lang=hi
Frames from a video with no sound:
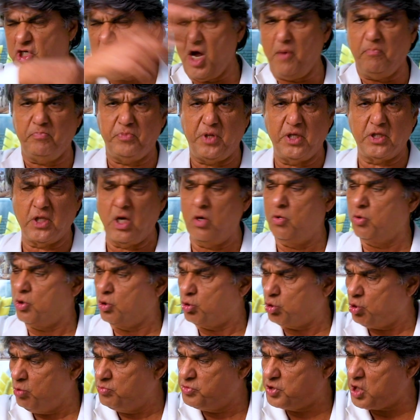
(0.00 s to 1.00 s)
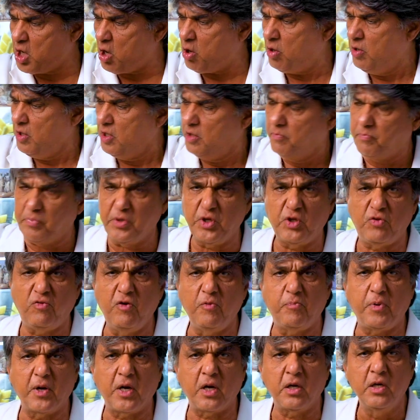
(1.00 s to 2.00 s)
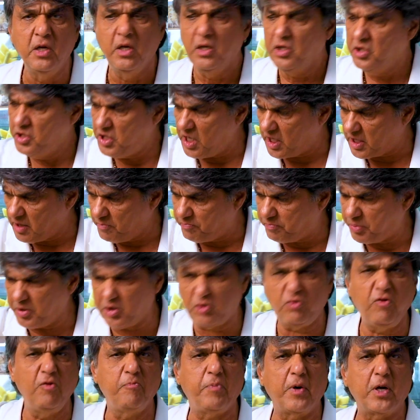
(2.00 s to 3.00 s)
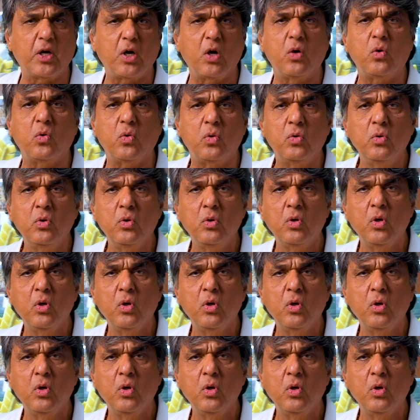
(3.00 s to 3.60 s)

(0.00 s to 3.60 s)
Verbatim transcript: शाप देता हूँ कि तुम जाओ पृथ्वी पर जाके पृथ्वी पर रहो